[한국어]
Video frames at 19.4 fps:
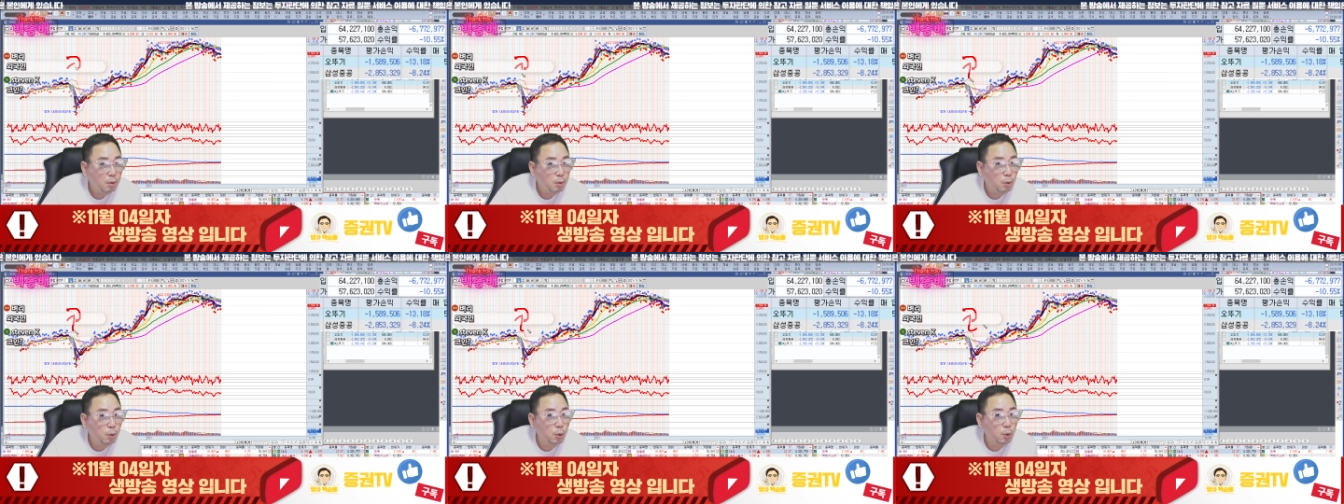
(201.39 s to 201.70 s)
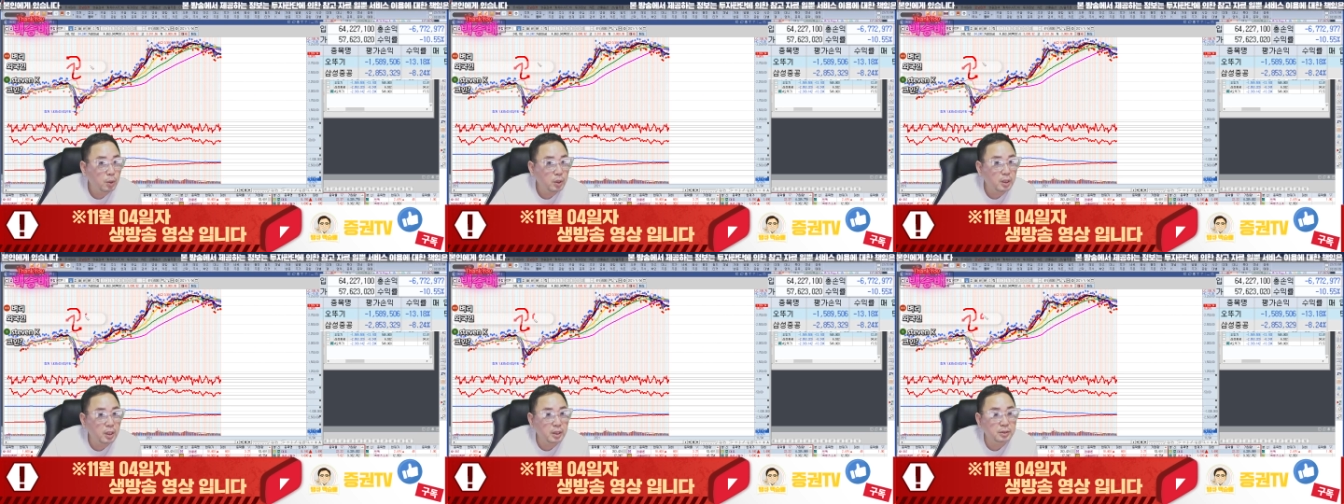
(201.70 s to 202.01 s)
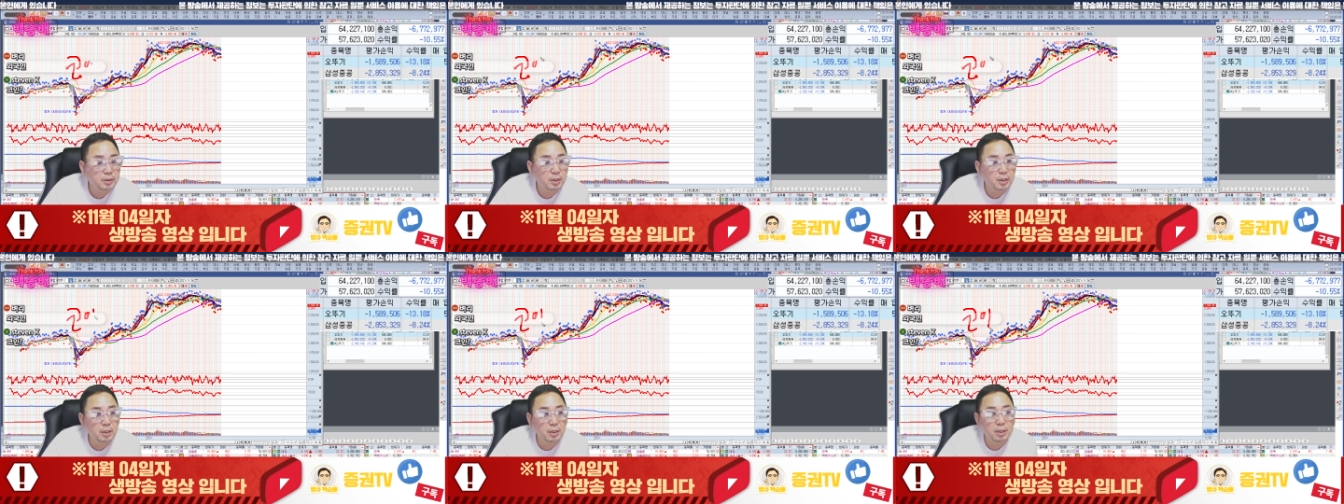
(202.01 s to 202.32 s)

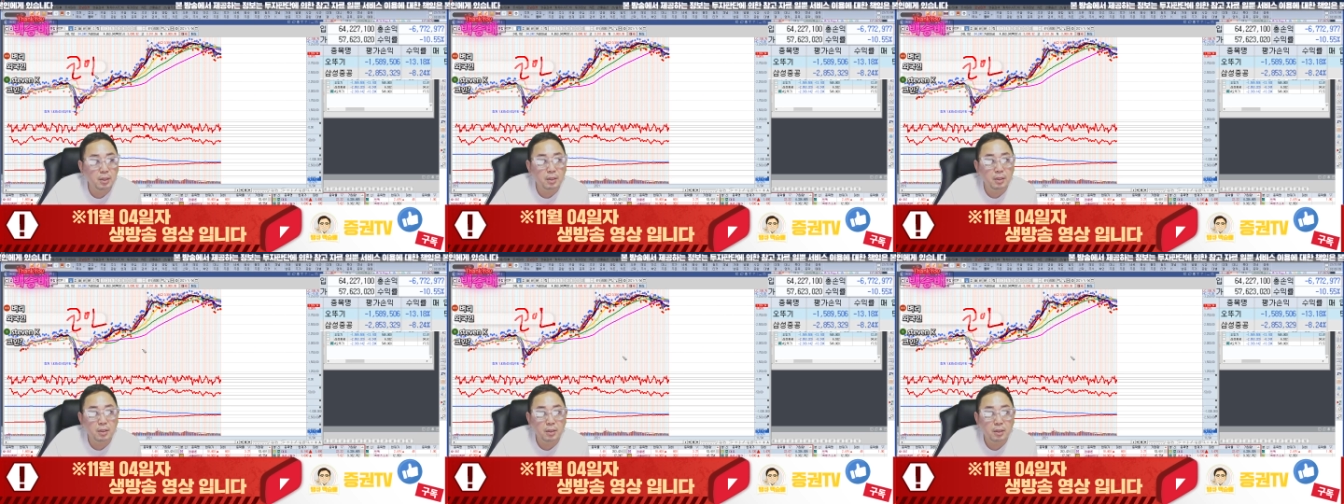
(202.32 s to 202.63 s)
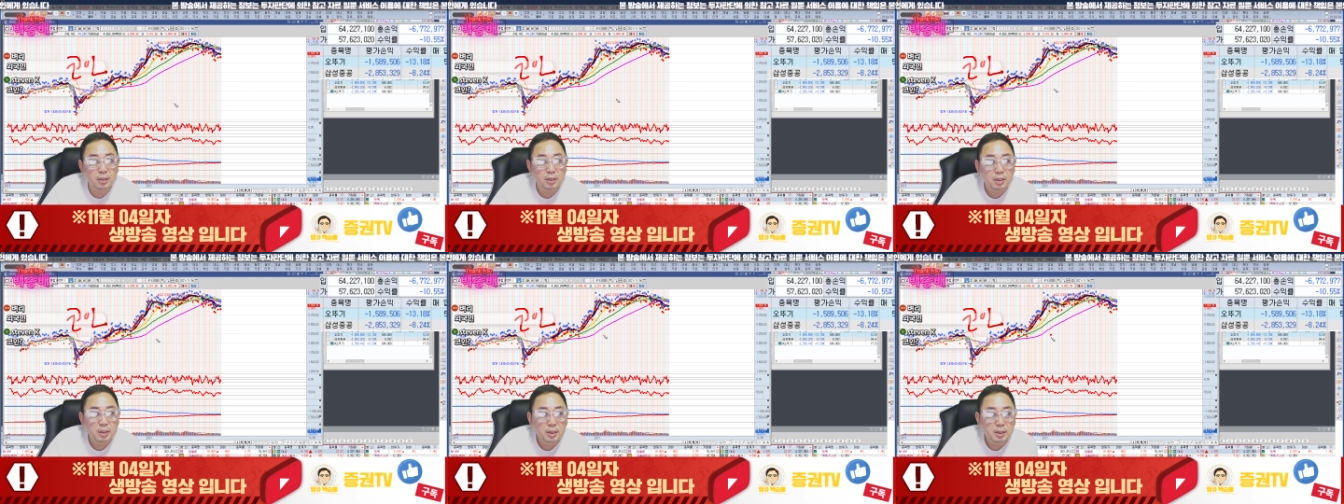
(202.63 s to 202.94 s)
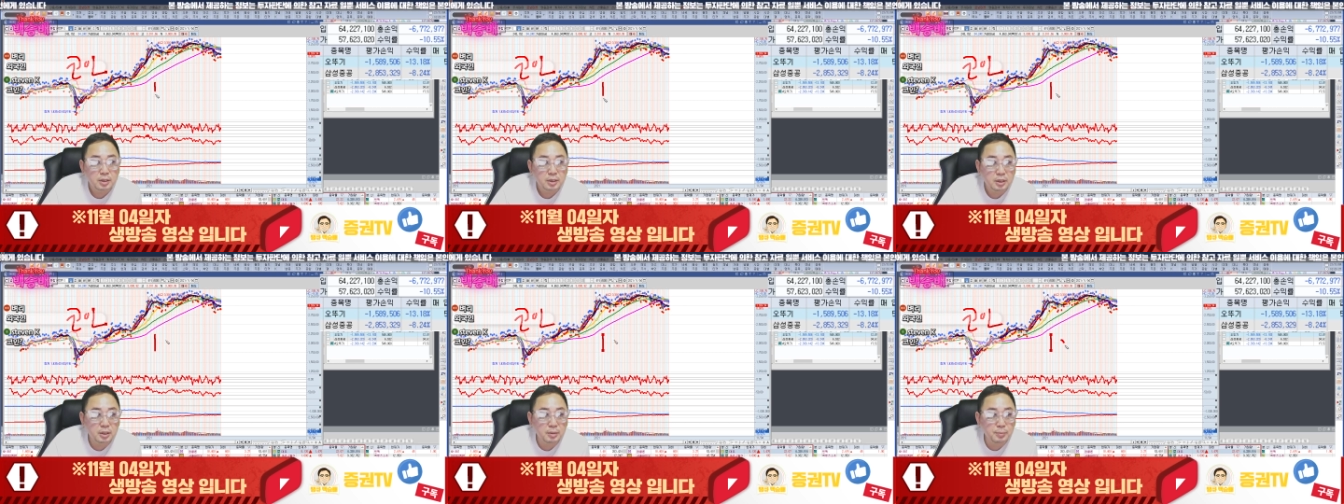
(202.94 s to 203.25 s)
코인에서
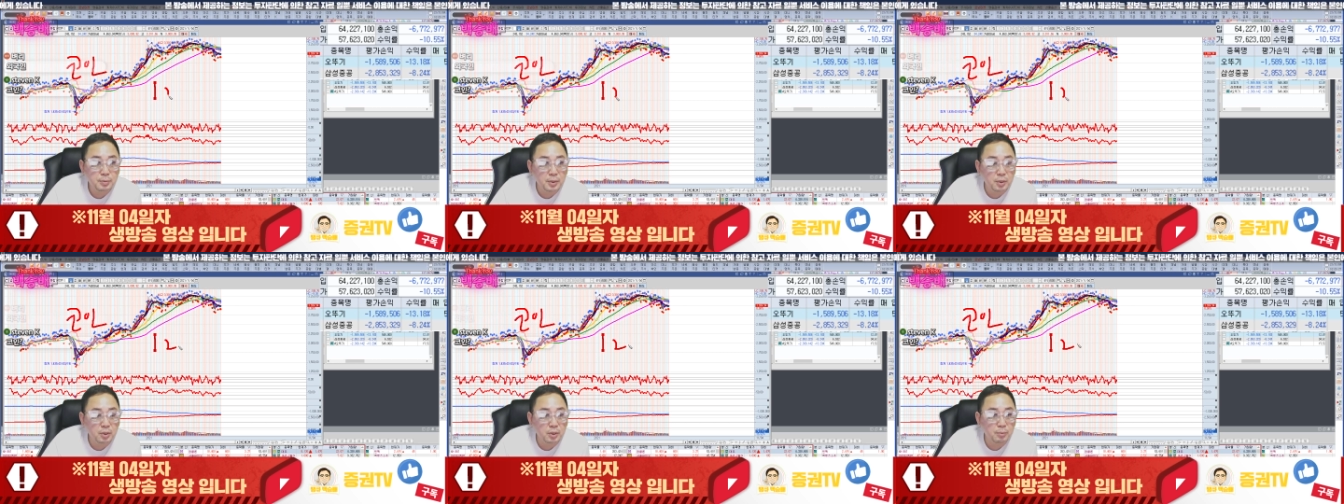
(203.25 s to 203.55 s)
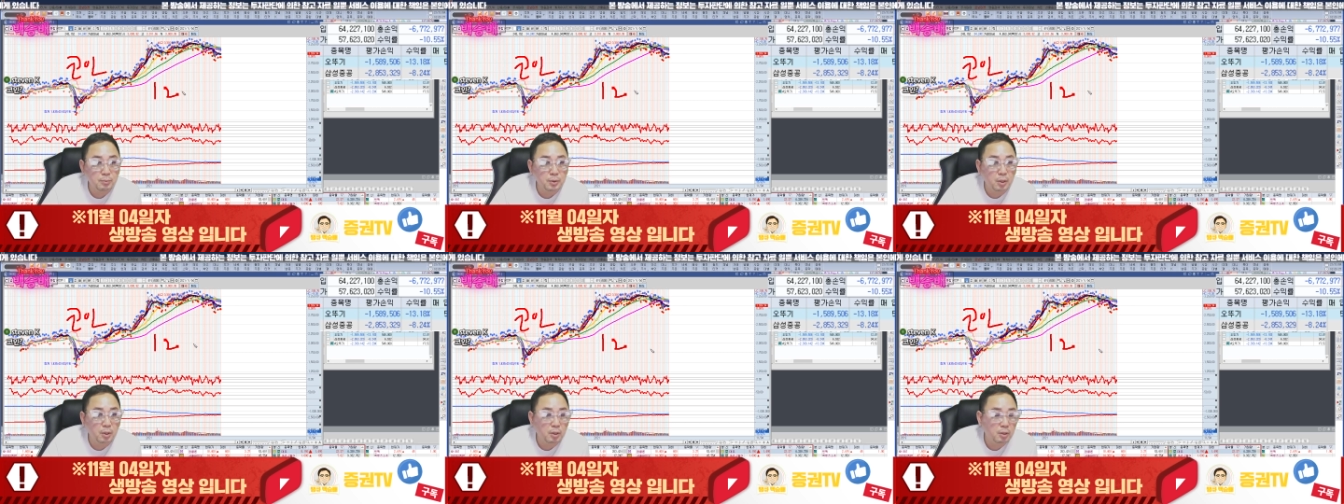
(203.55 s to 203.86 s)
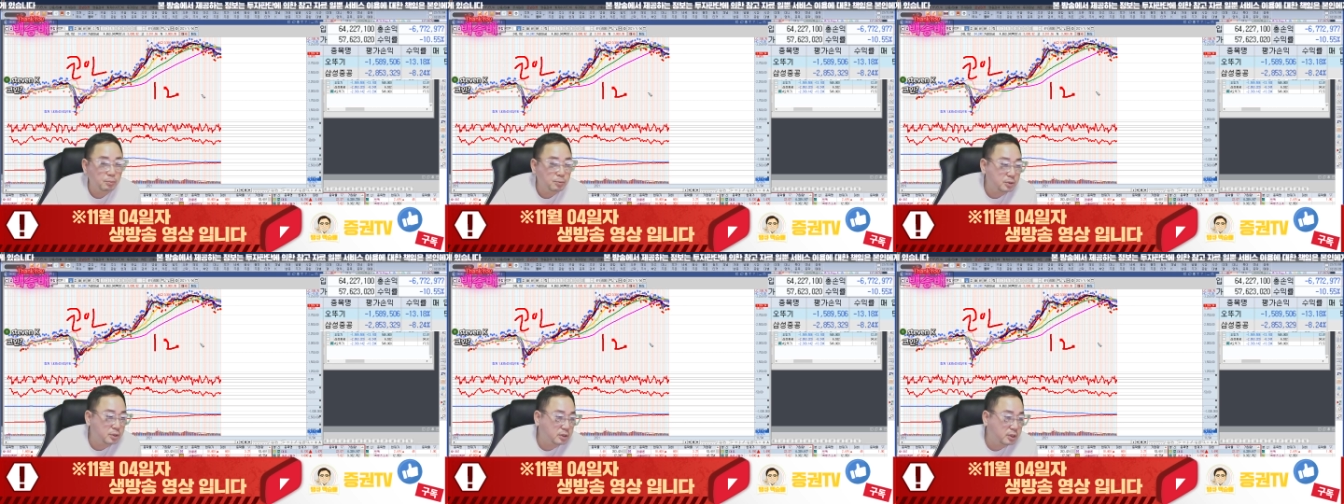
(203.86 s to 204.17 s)
12월이면
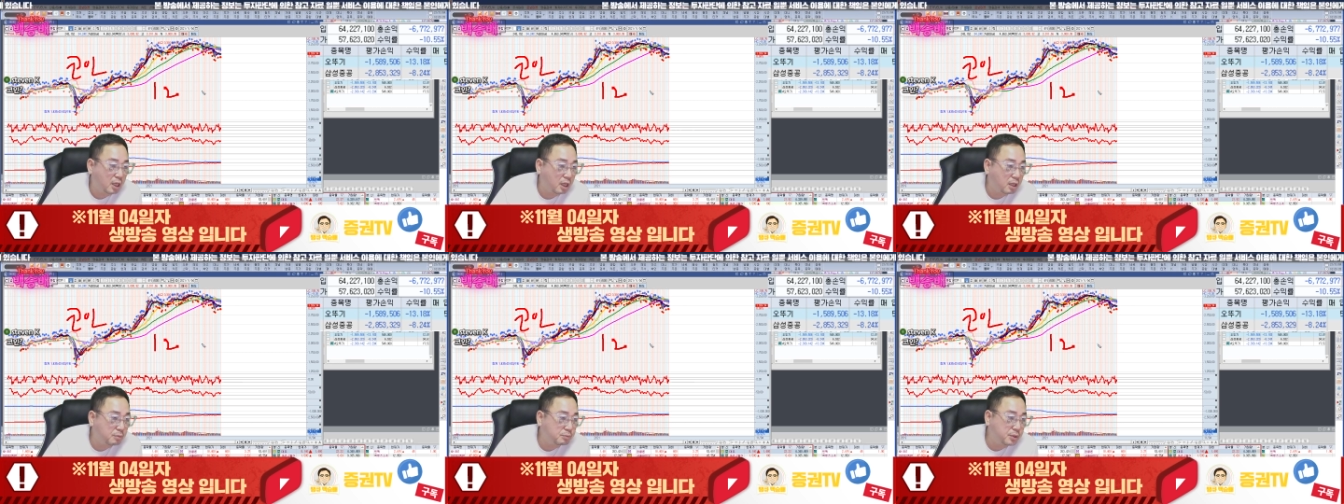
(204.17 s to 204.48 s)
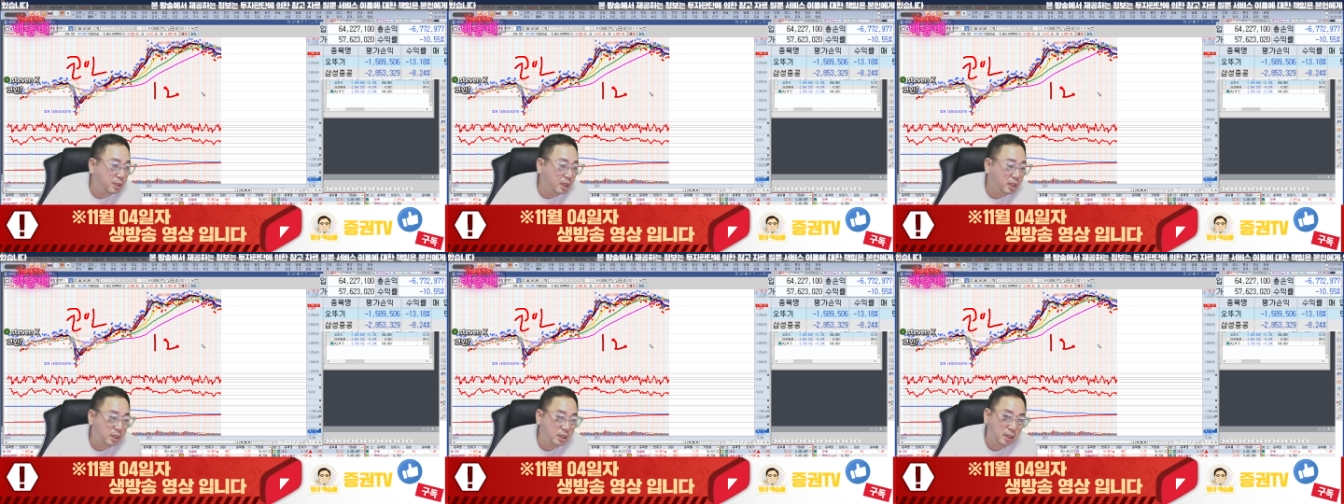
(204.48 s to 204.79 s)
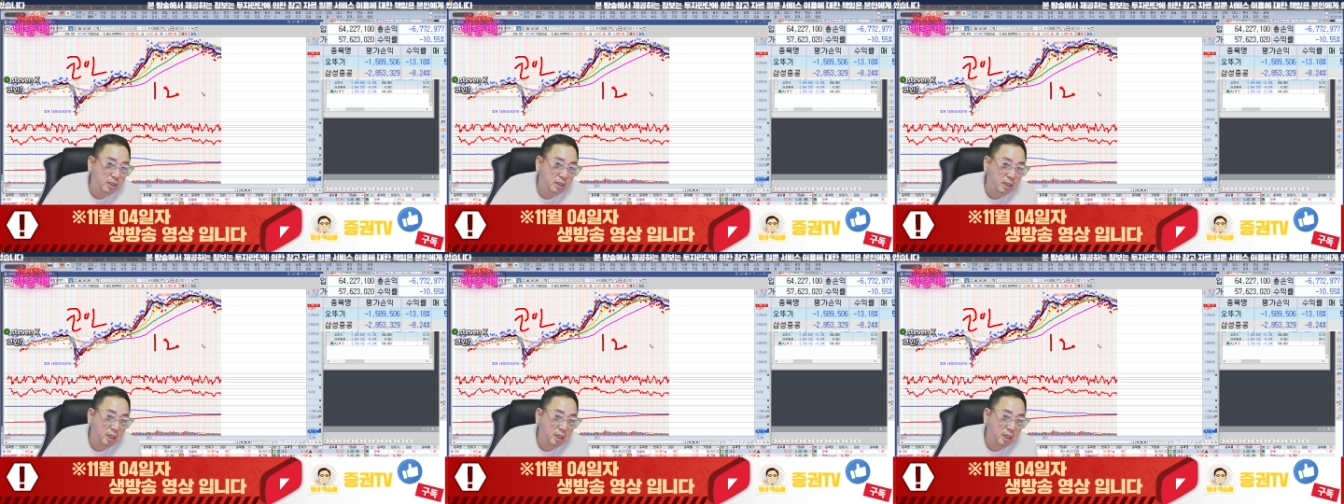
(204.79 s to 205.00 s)
여러분들 세금 때린,